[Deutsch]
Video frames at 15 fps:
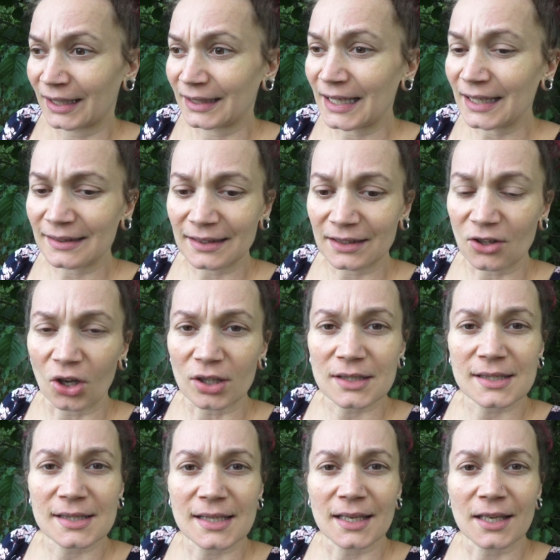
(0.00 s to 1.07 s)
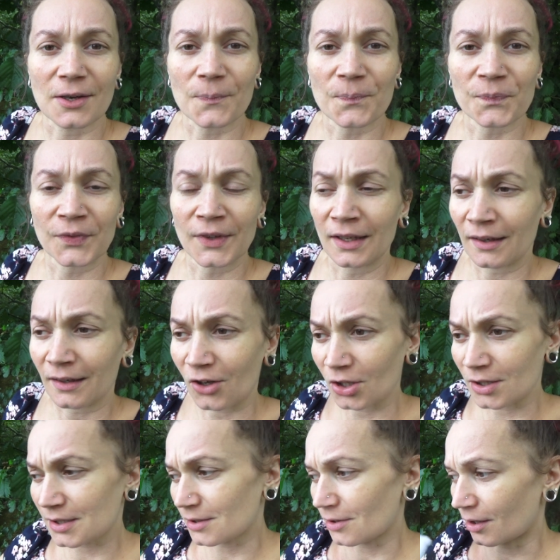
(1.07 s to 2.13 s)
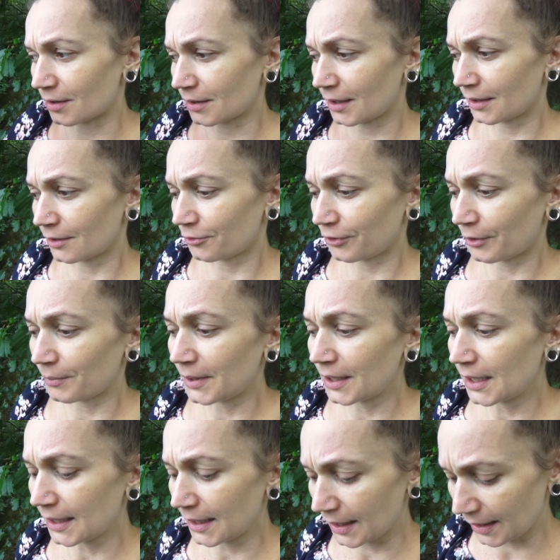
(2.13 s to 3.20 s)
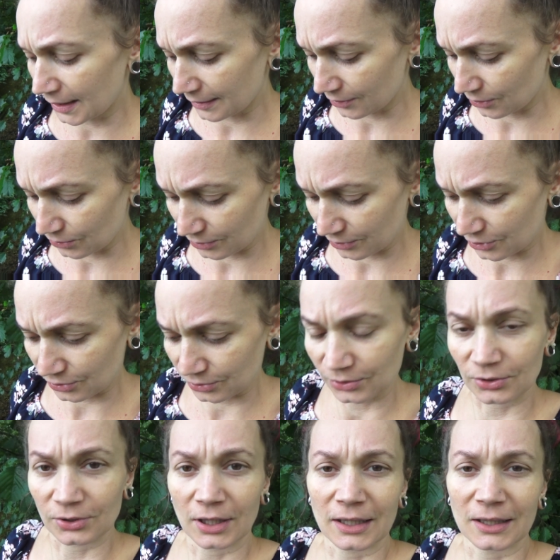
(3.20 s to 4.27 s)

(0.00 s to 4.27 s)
nicht die ganze, ganzen anderen Familien und so